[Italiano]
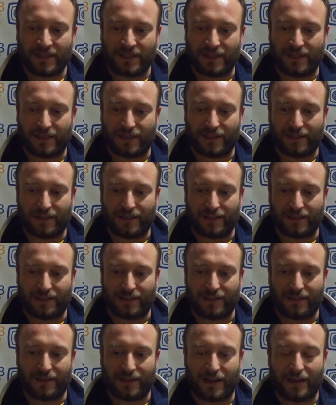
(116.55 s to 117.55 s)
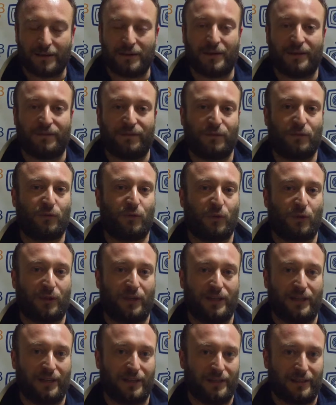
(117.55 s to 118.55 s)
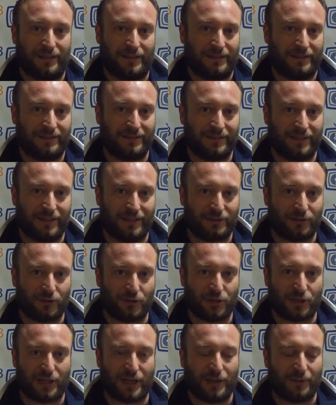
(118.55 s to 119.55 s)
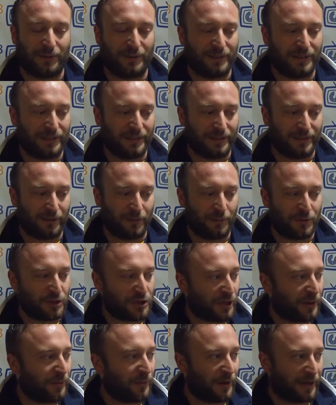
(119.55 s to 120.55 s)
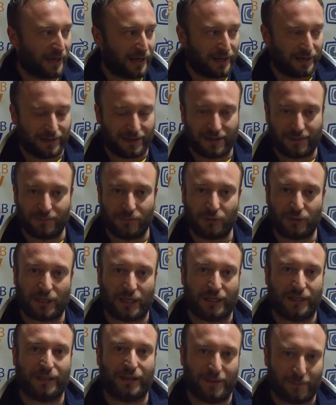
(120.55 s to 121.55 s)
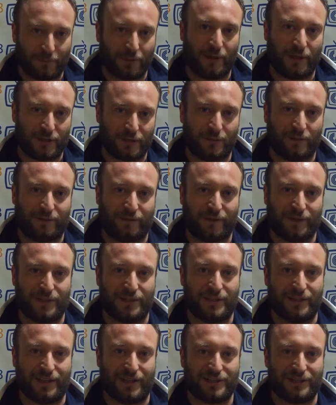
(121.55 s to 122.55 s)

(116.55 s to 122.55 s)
e è il futuro del, della società, quindi cominciamo a, a buttarli in campo adesso per fargli